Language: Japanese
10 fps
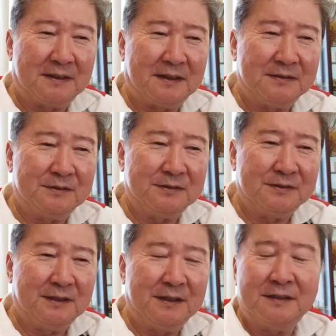ある
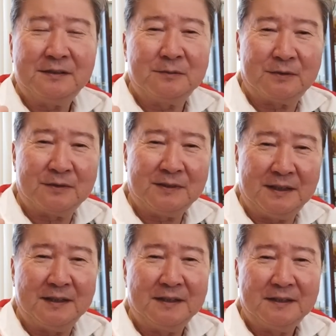恋愛っていうのも
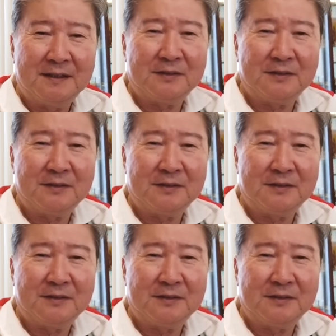ね、